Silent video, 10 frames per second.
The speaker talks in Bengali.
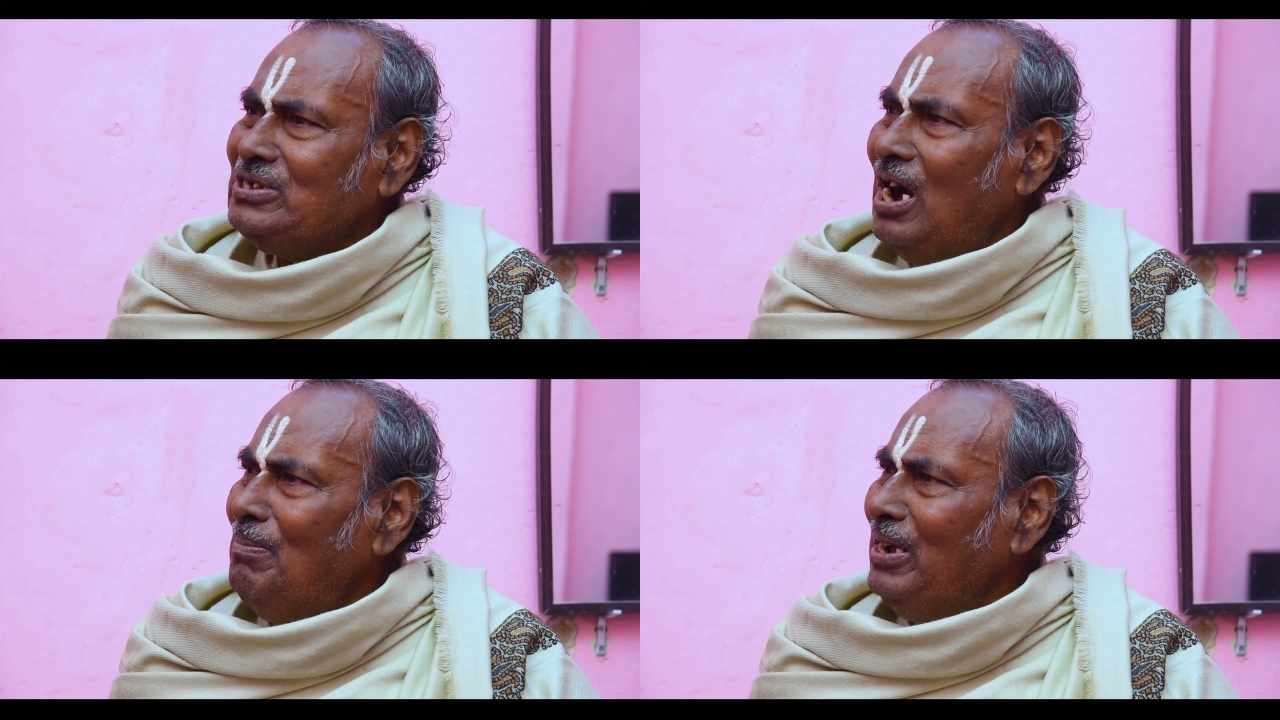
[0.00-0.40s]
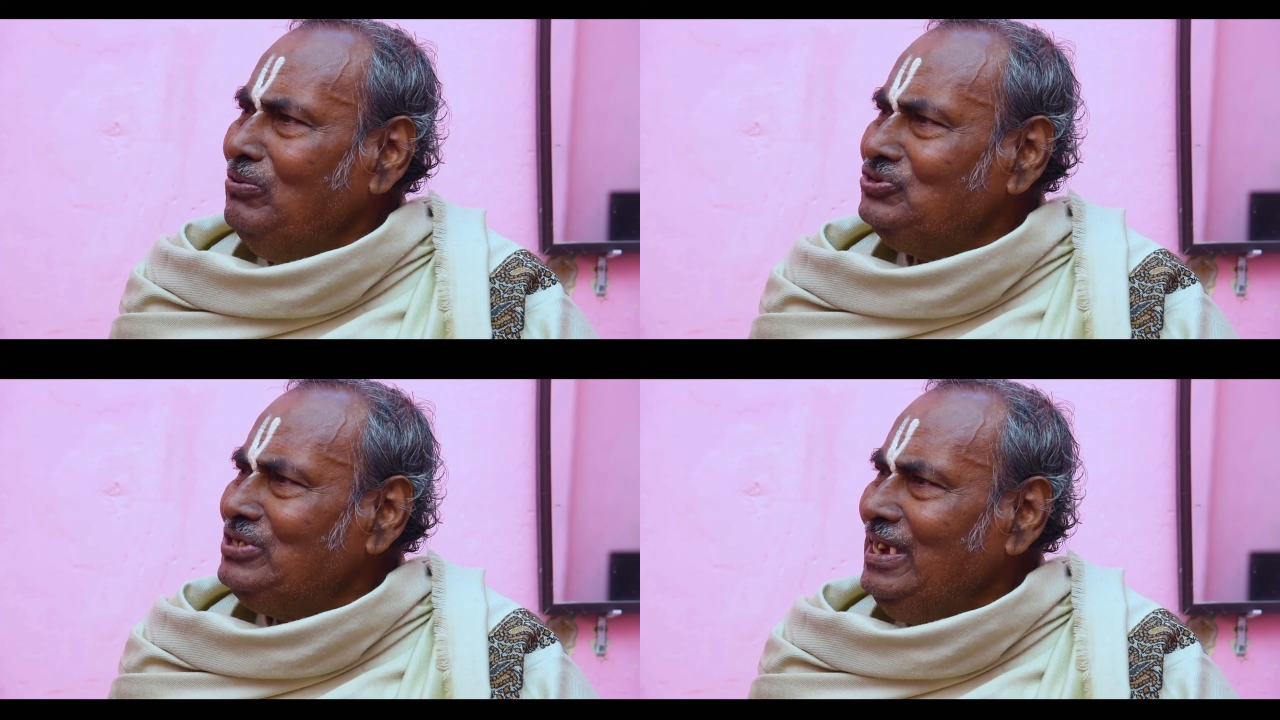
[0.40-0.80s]
খাওয়া
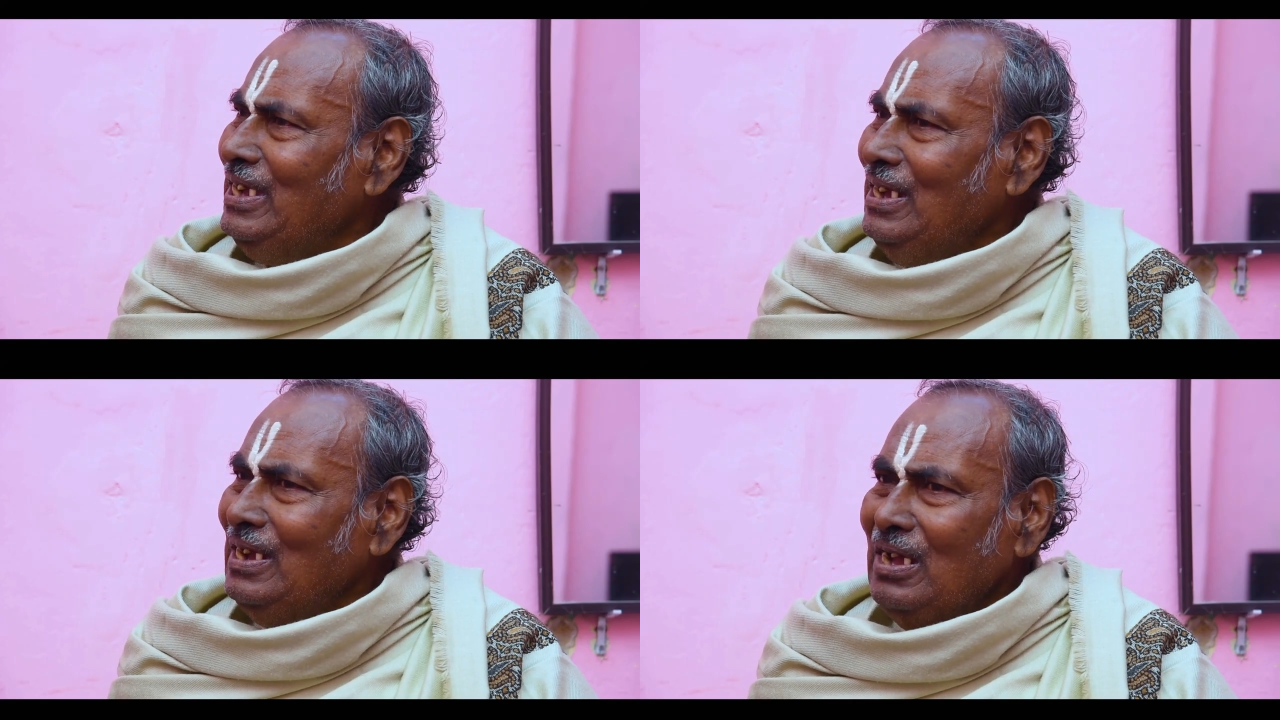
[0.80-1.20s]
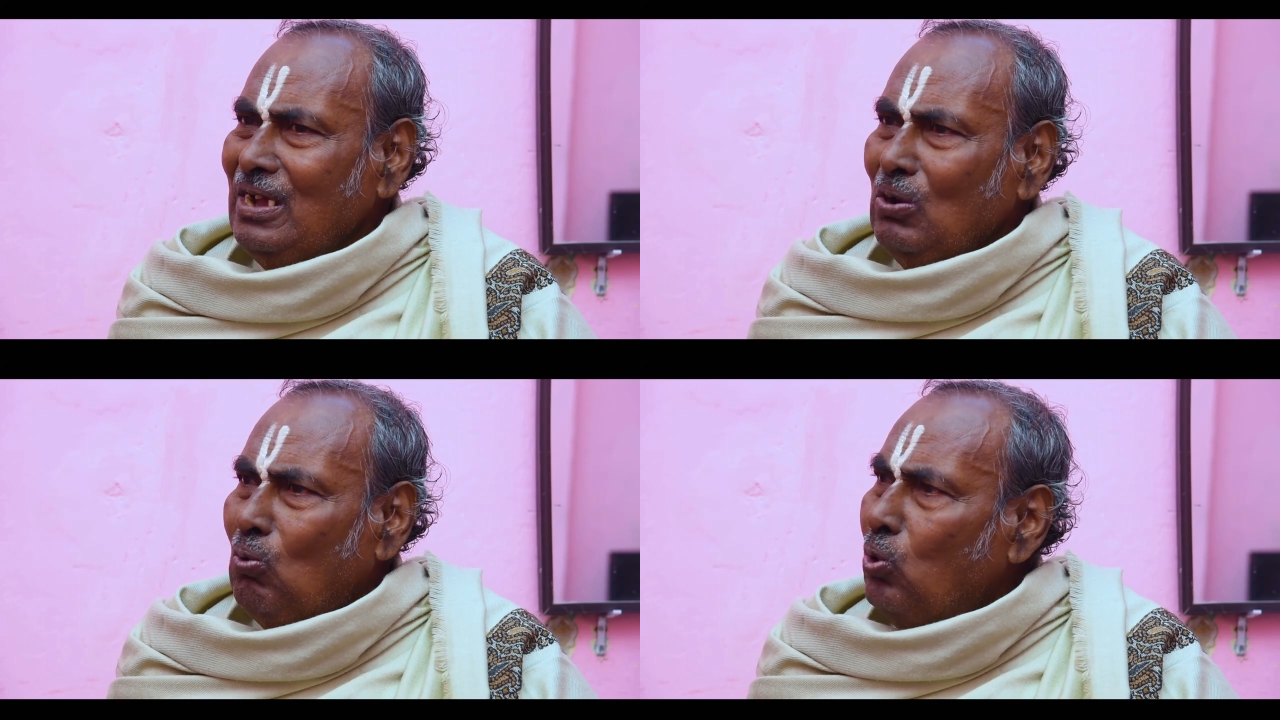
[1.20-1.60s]
মানুষটাকে
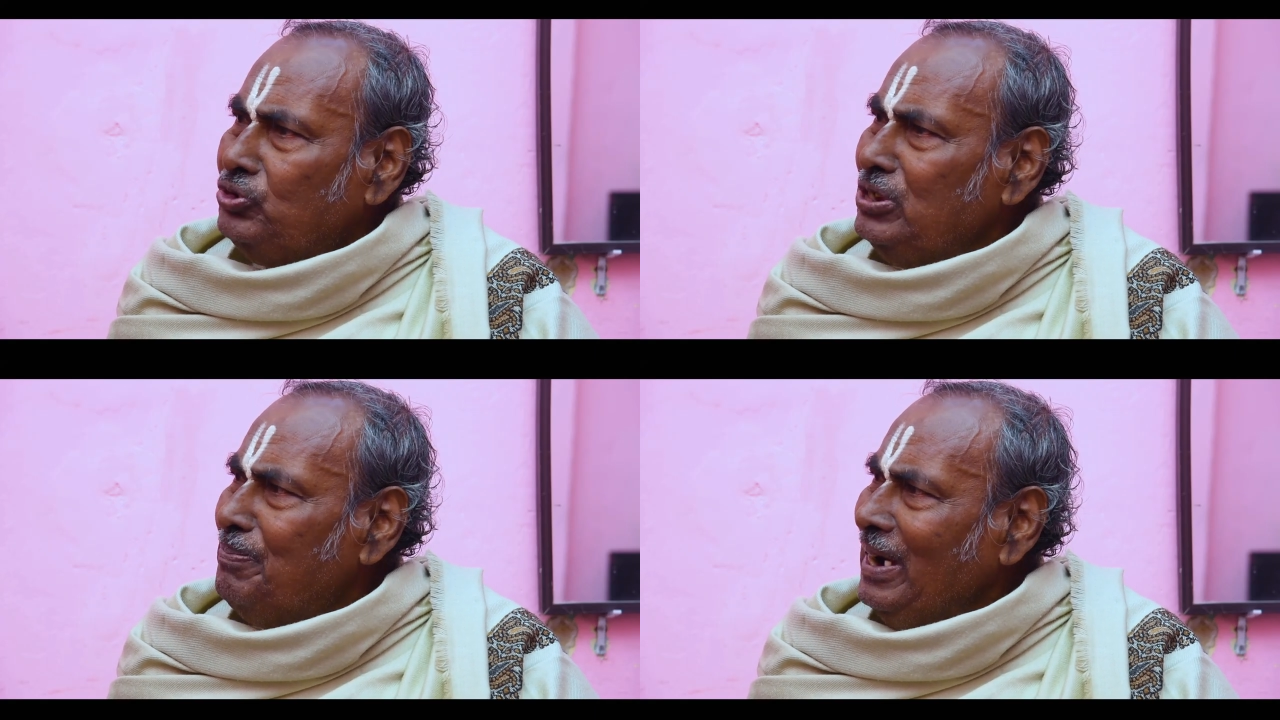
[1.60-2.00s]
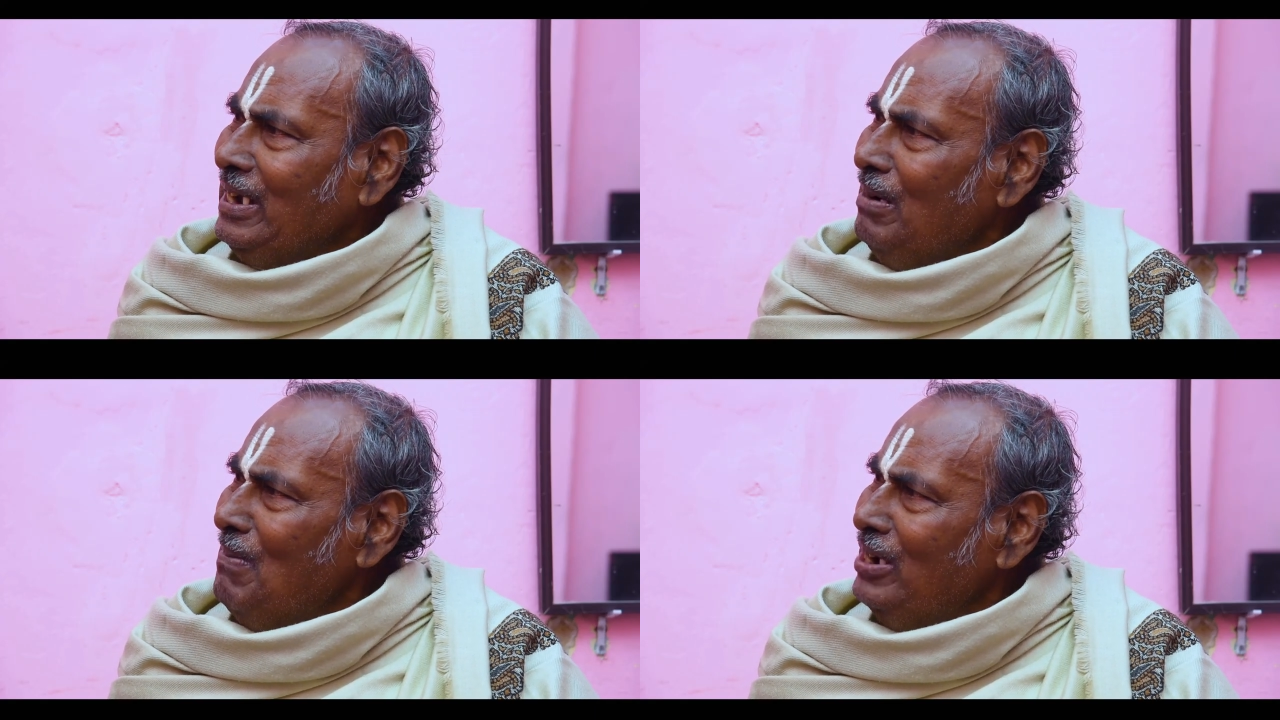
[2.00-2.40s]
তুমি
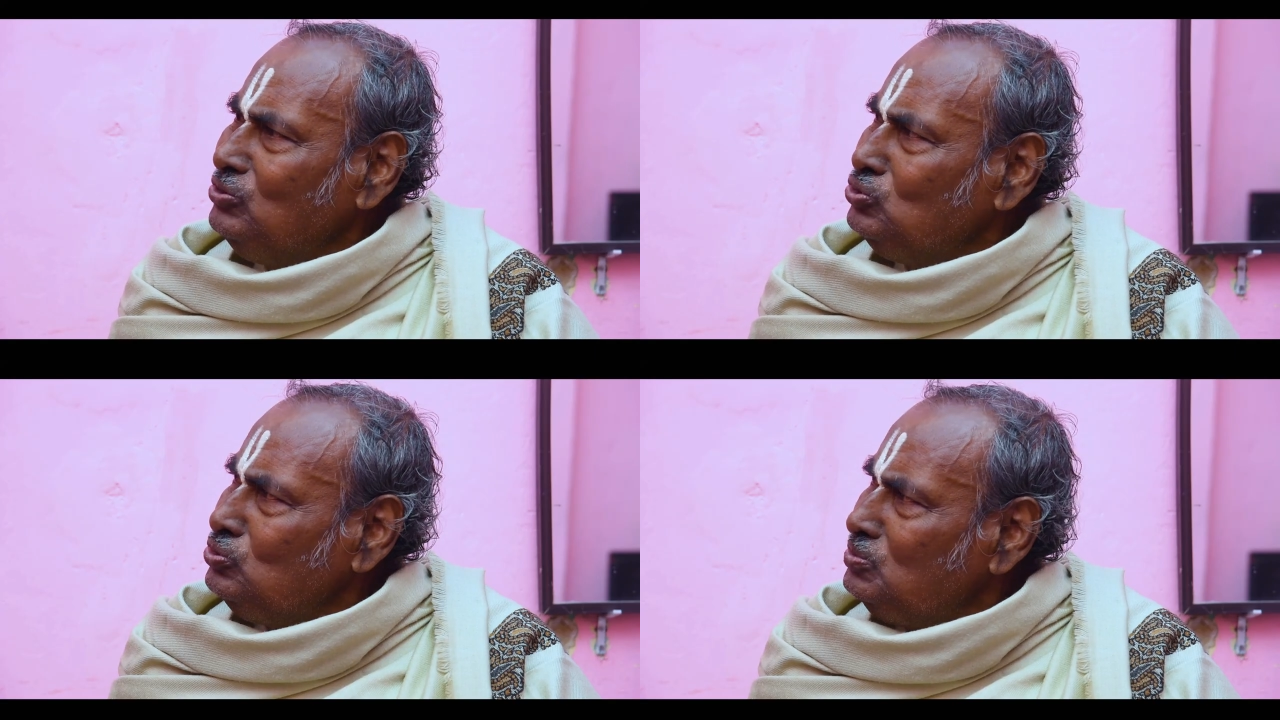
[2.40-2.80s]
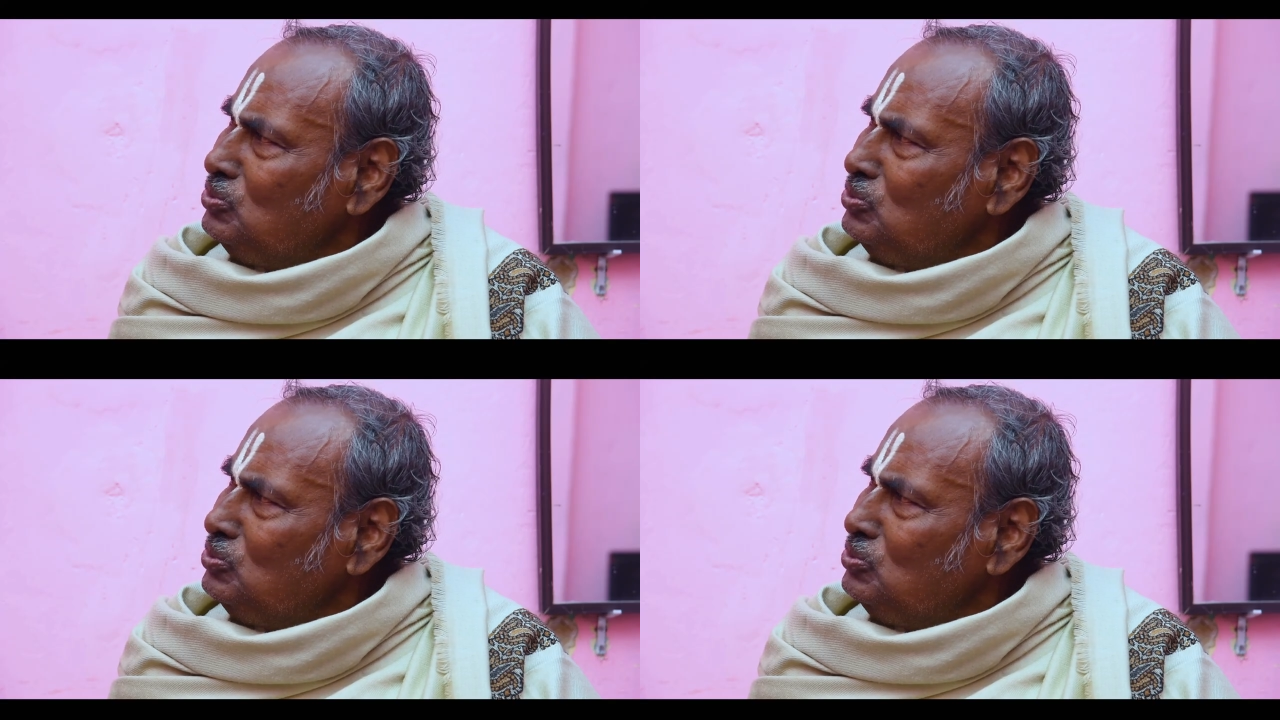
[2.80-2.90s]
কচি পাঠার মাংস